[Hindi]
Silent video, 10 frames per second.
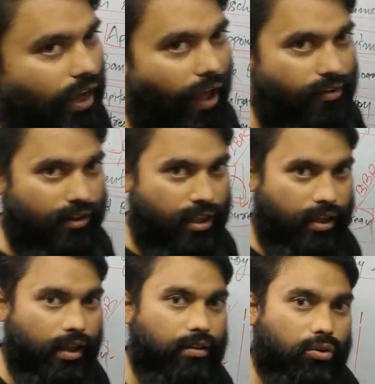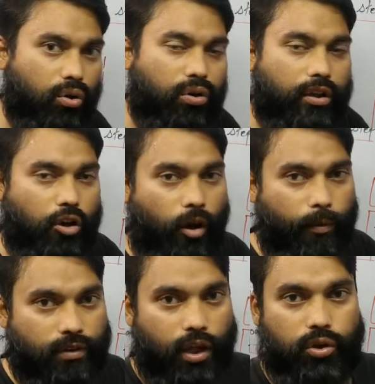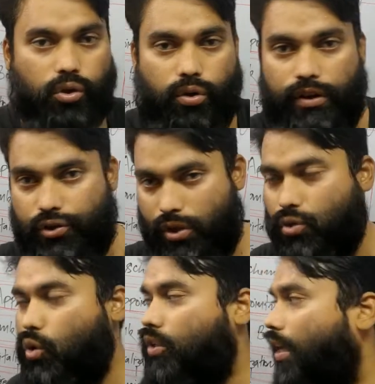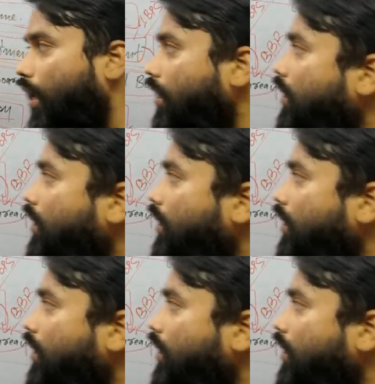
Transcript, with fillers: याद रखेंगे तो इकोनॉमिक्स के जो क्वेश्चंस होते हैं